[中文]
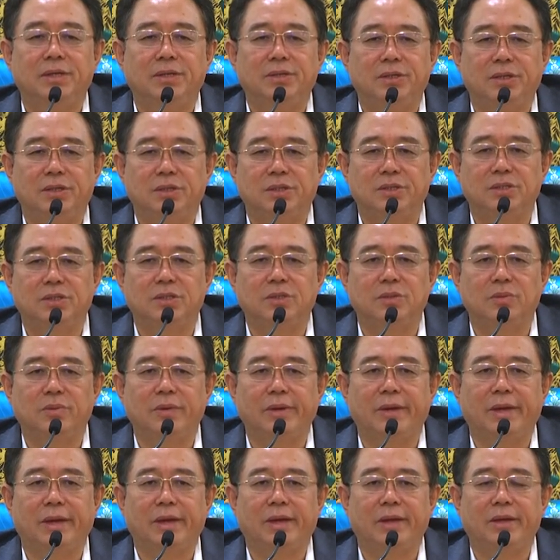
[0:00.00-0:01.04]
这个词
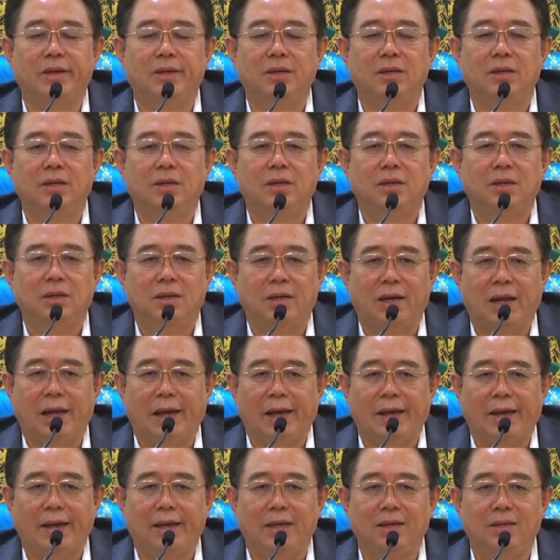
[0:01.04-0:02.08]
汇
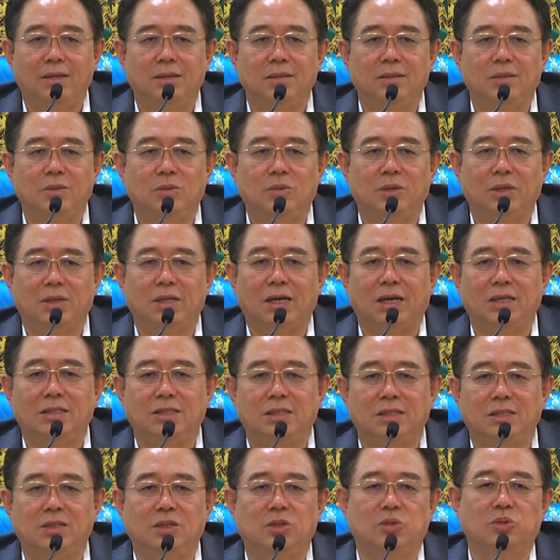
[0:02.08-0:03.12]
来对它
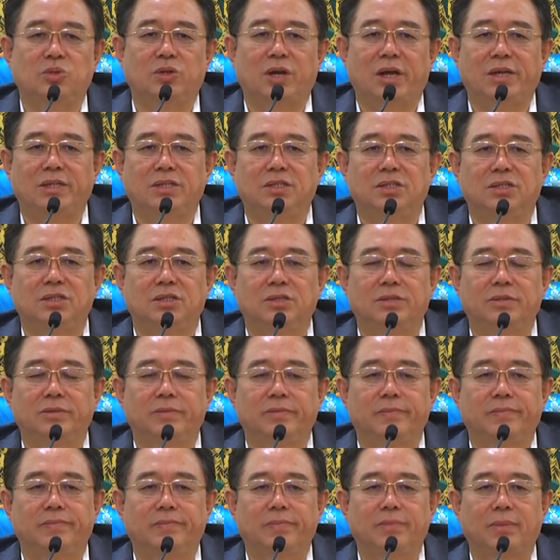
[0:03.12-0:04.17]
进行衰释。
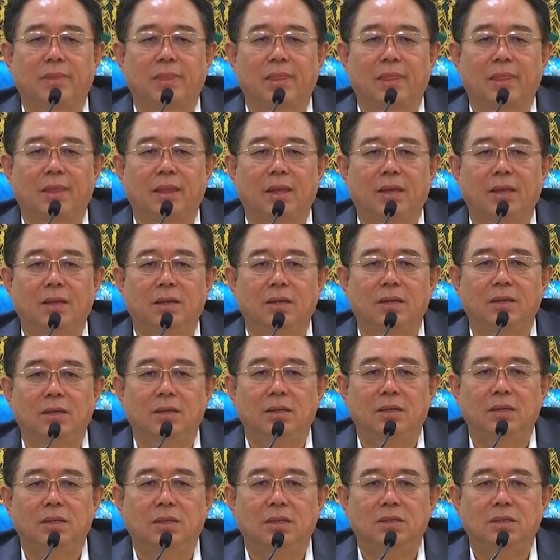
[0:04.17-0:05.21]

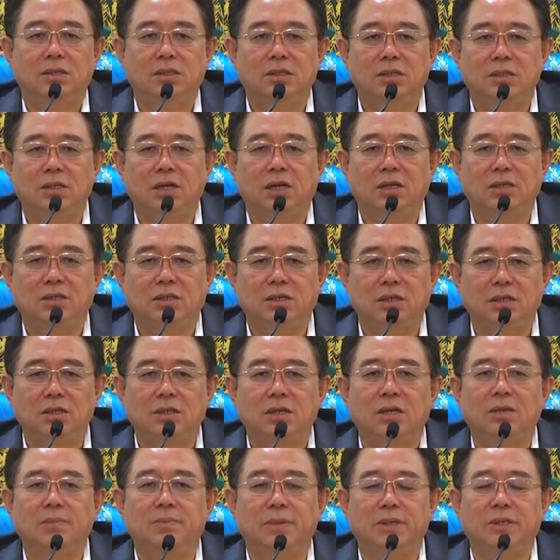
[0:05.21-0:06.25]
实际上，
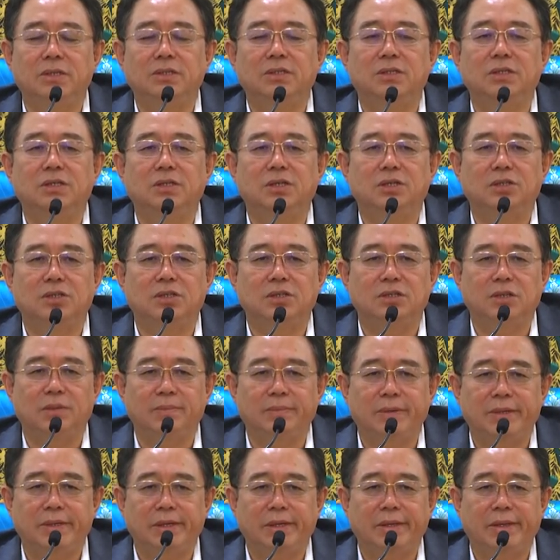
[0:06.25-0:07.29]
真正迷信的是什
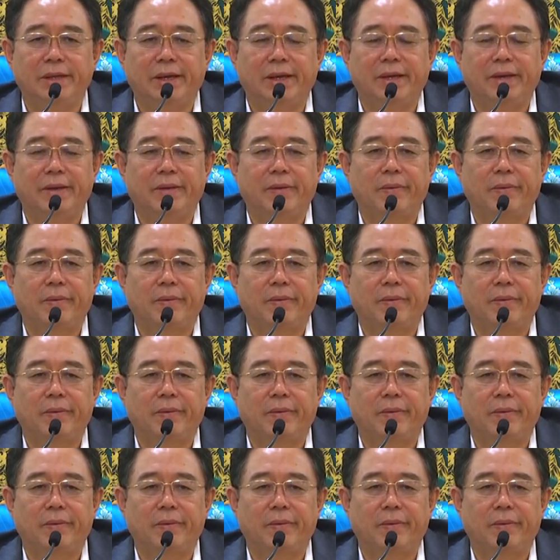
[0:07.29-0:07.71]
么人呢？